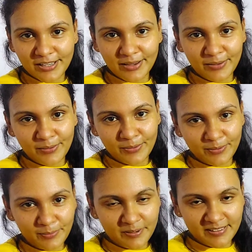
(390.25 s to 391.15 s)
हैं
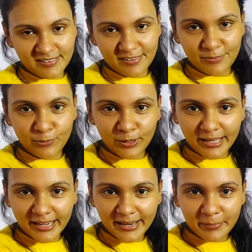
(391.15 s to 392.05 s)
और बस इसे फोल्ड
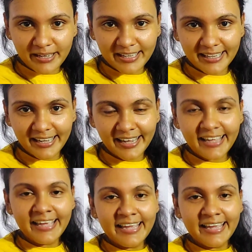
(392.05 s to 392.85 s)
करना बाकी है